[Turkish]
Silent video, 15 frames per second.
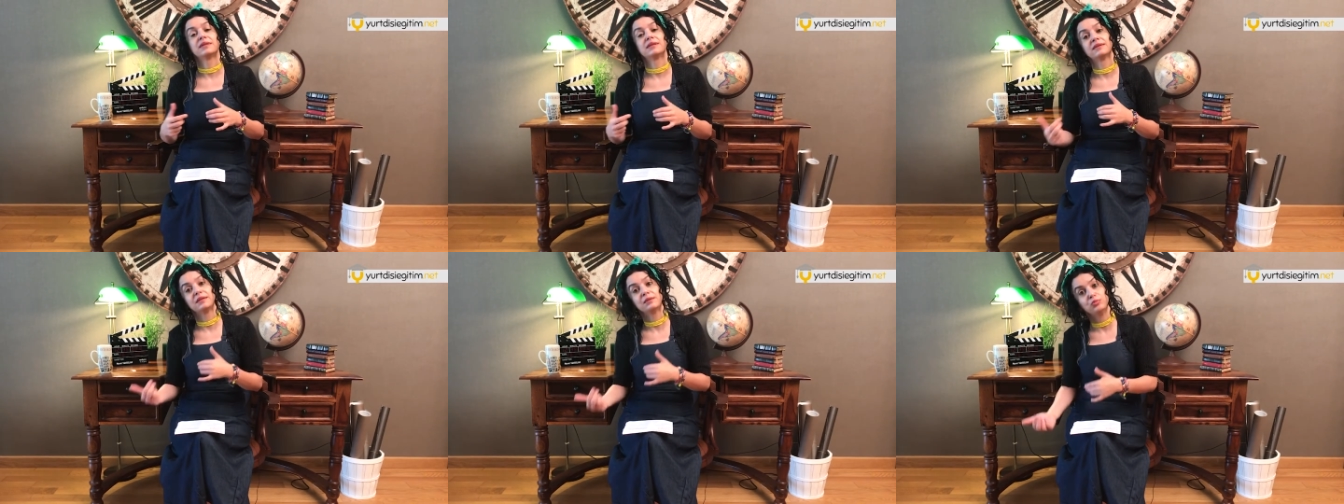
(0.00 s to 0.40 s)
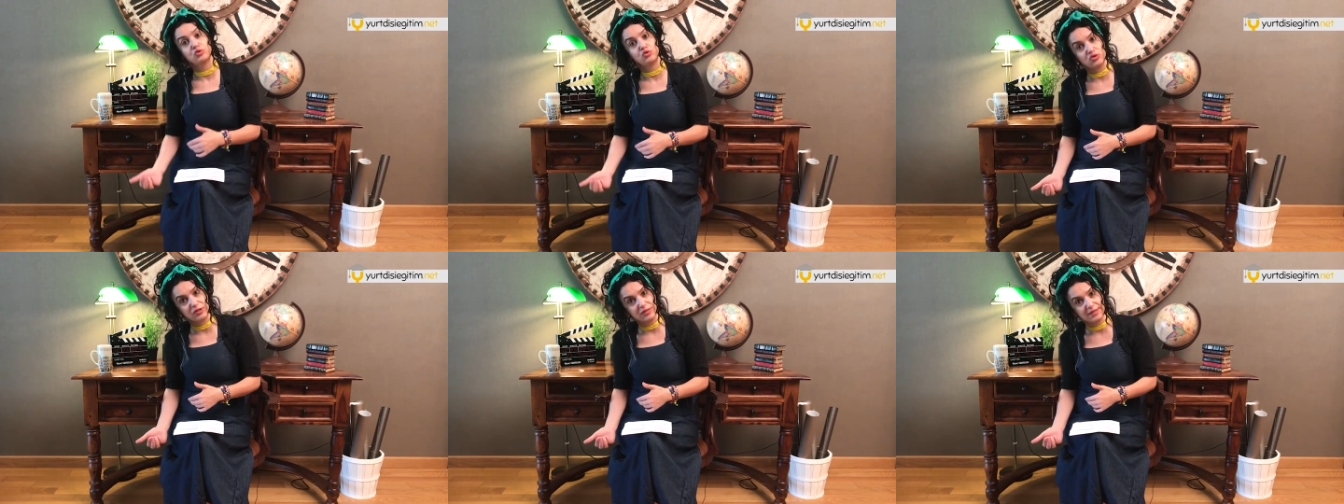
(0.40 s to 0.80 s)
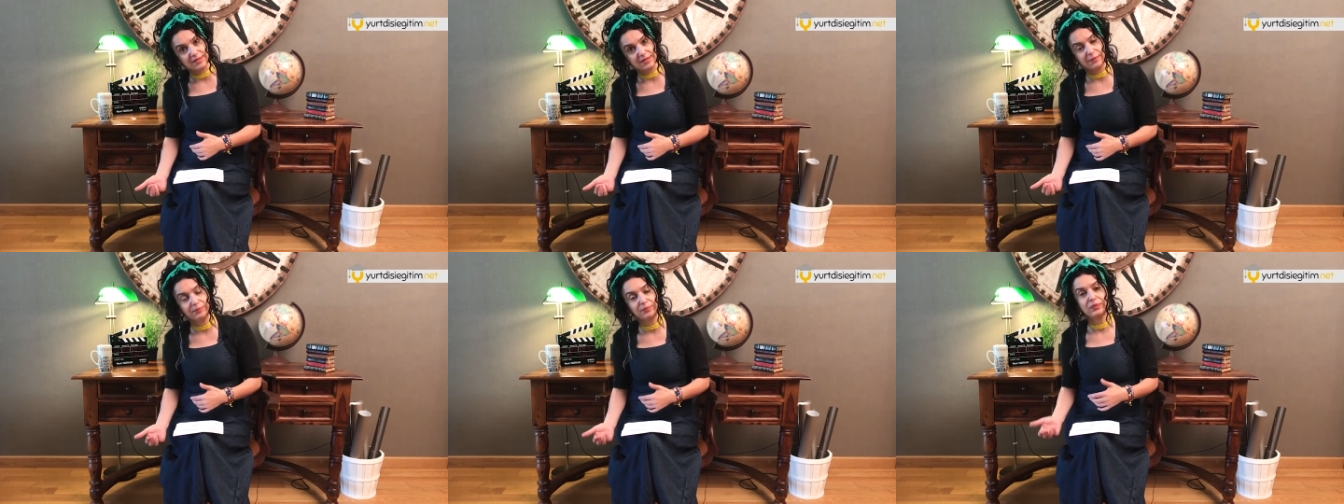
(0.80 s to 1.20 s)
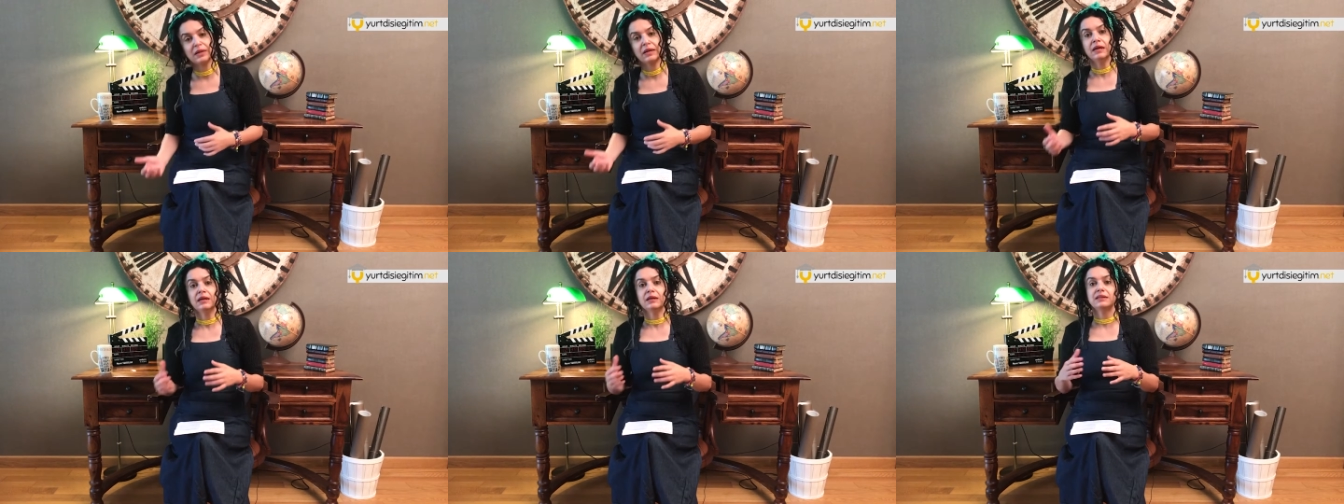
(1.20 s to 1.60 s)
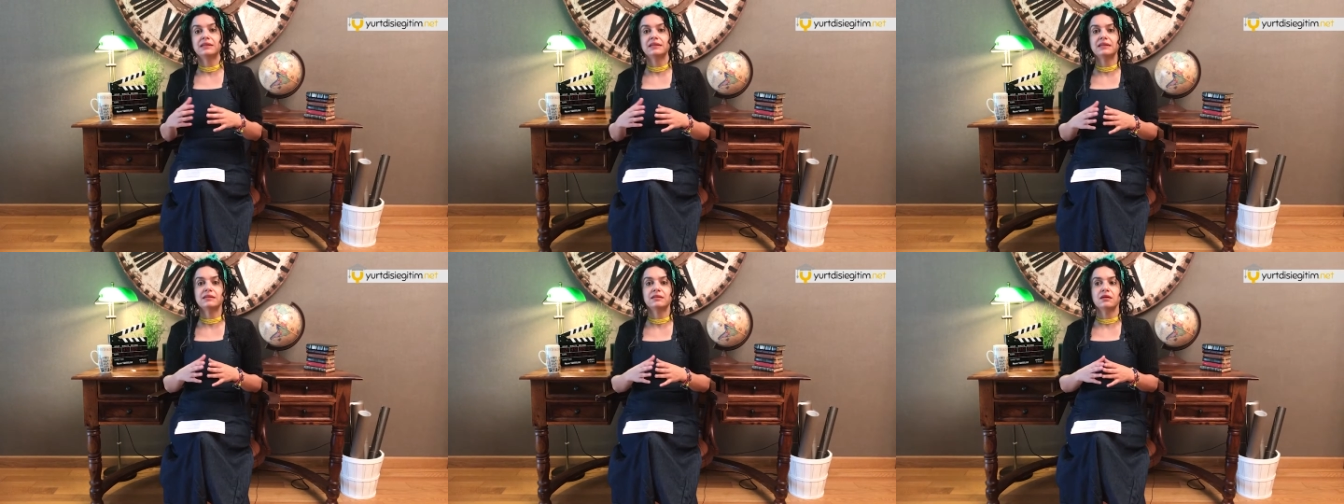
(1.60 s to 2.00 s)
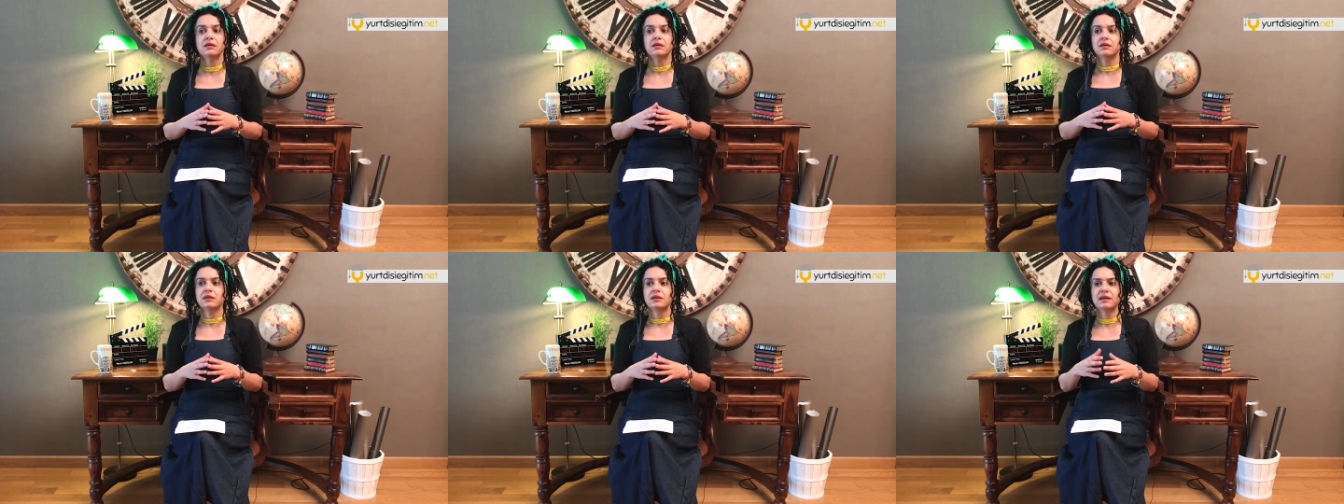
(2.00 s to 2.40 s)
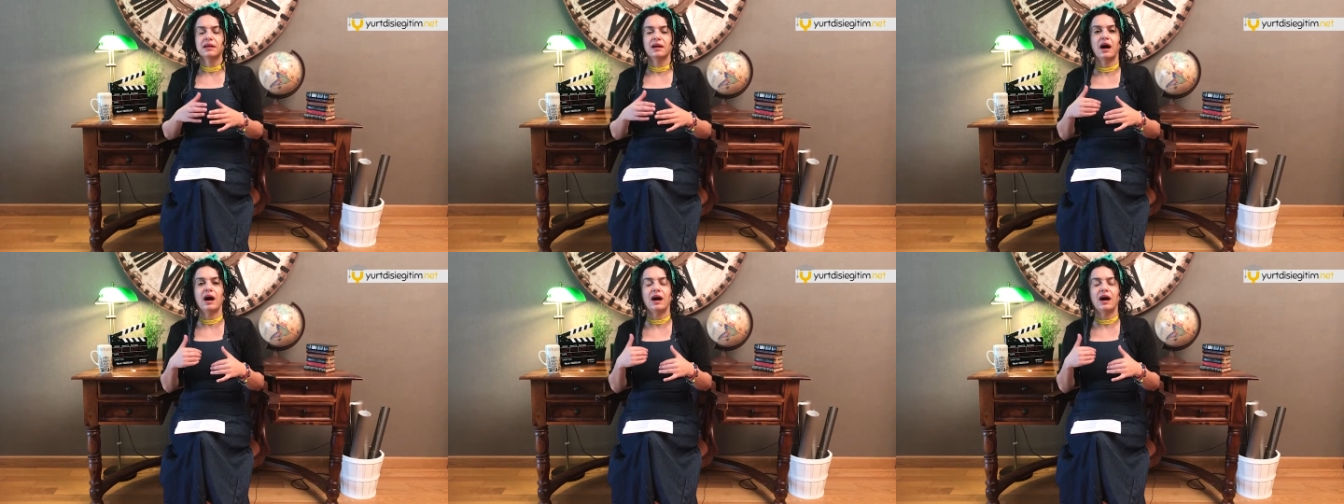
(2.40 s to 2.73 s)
ya da bütçenize ya da e,